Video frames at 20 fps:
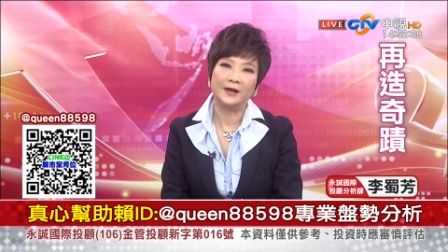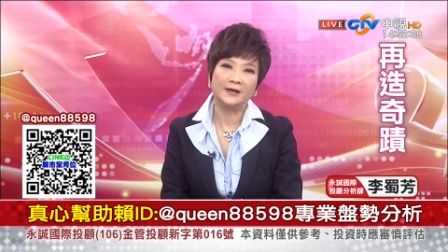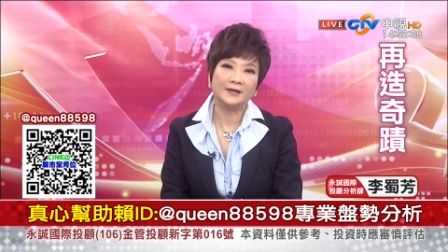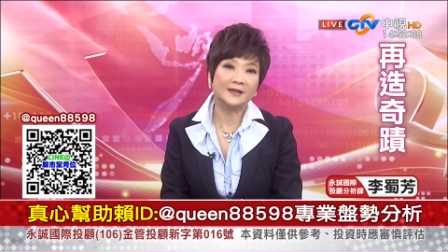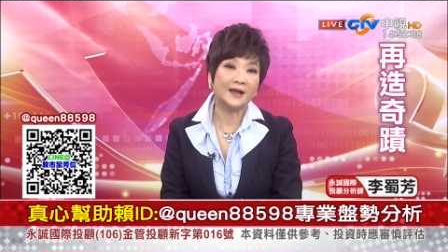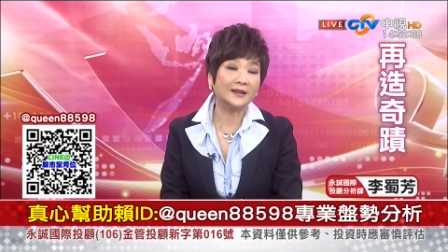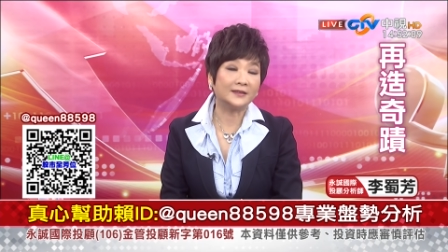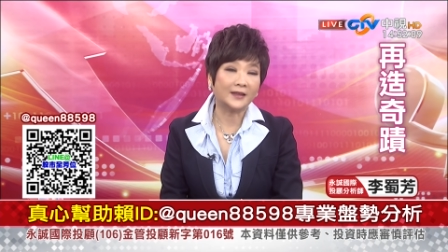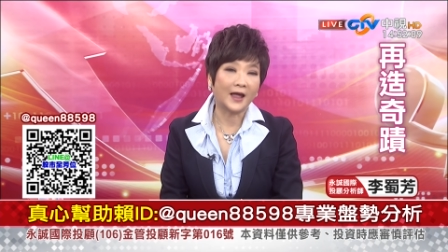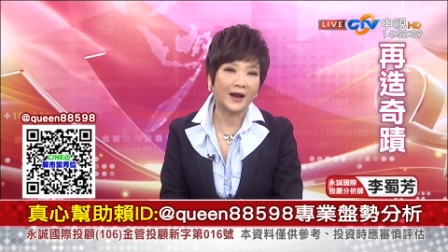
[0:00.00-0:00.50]

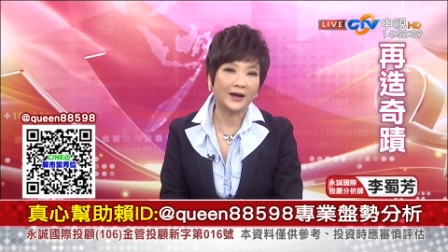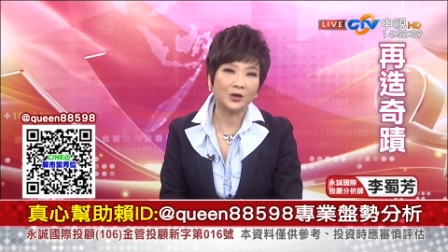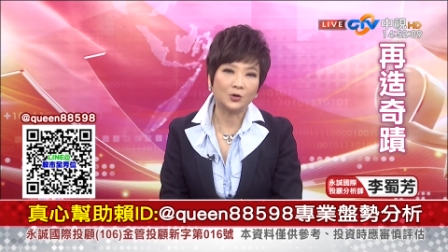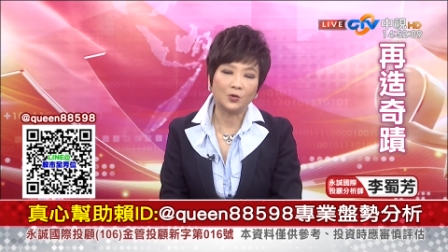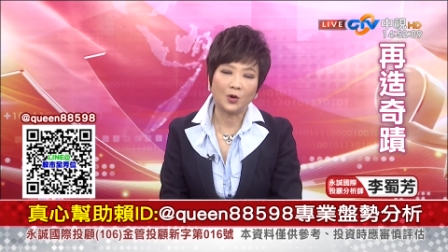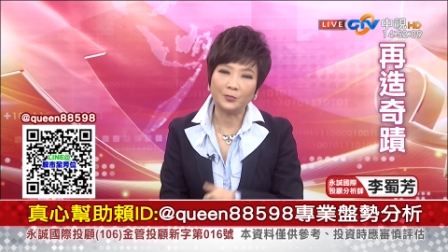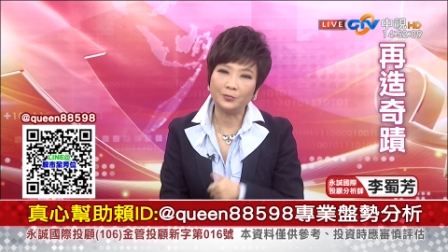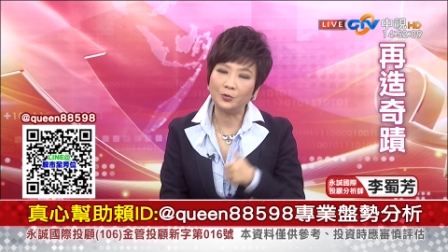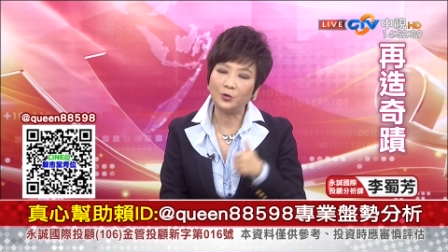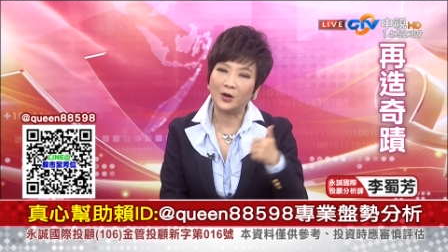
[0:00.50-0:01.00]
像大力
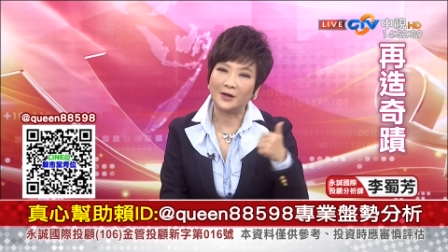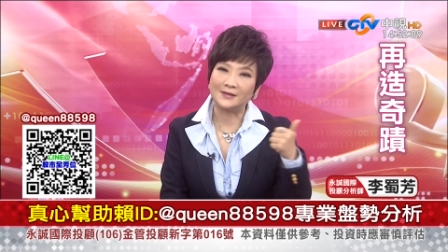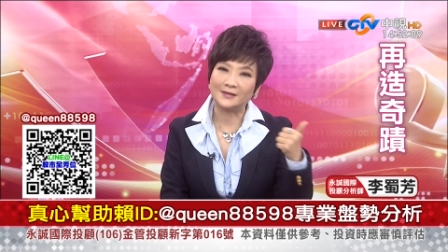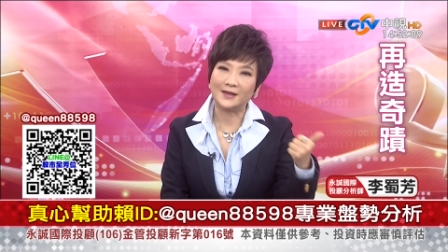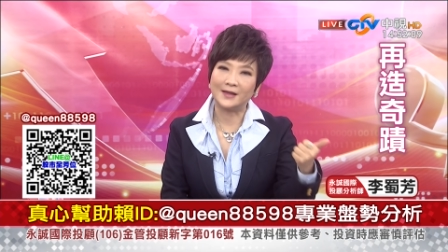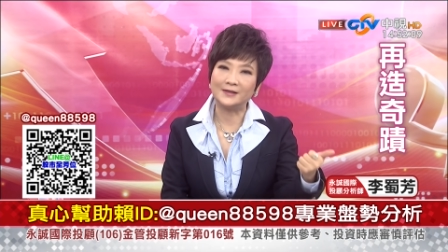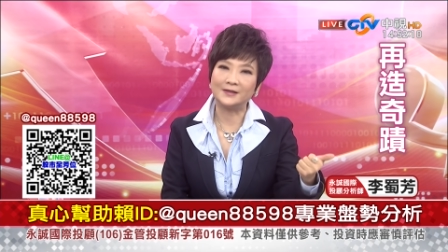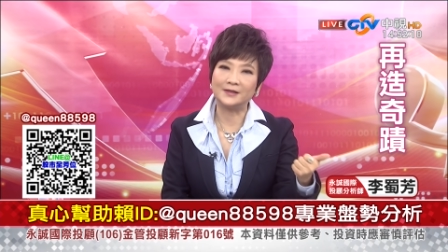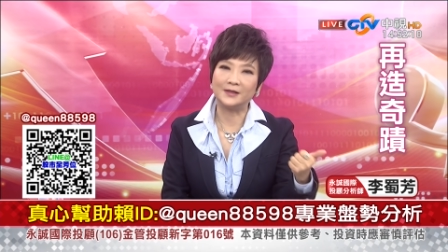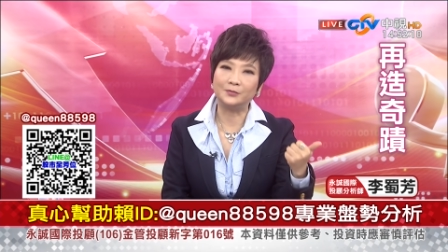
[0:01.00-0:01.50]
光不管
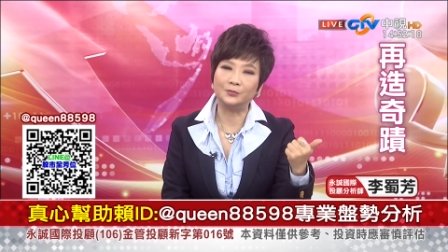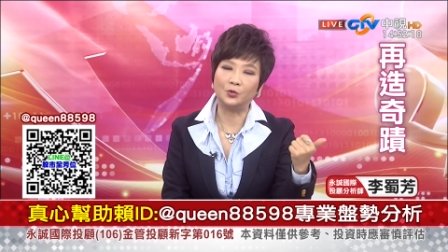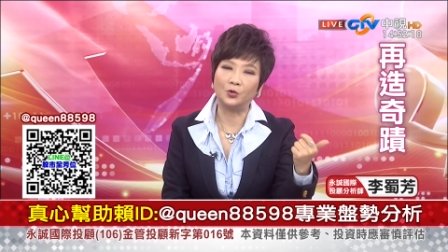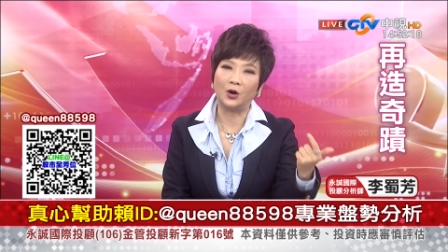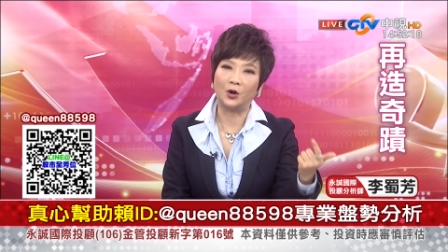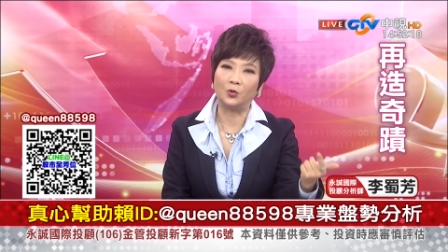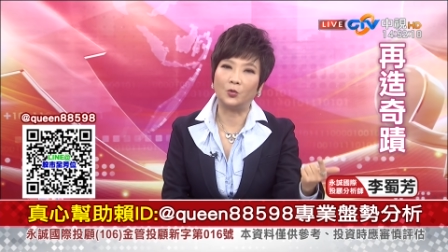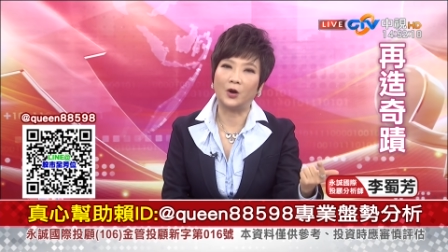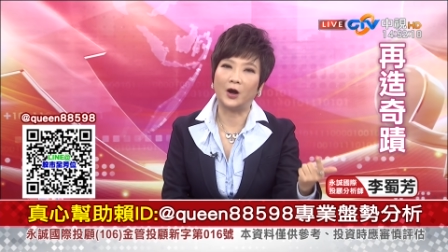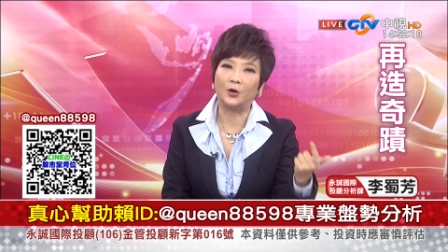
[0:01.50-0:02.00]
三星、不
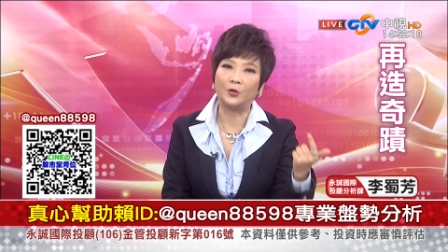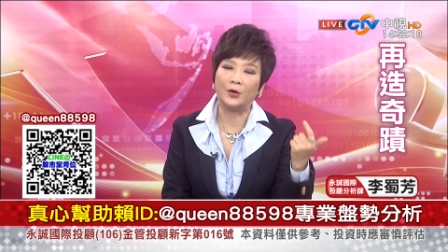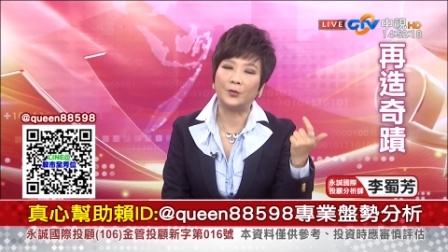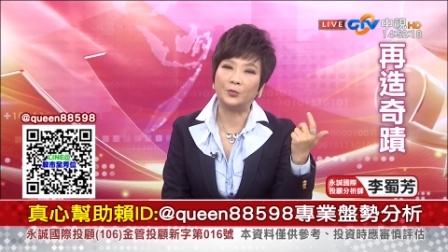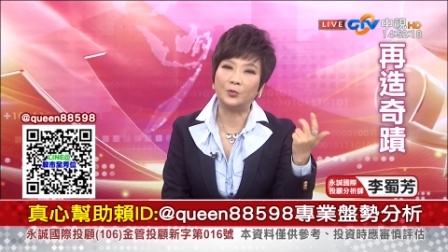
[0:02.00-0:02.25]
管华为、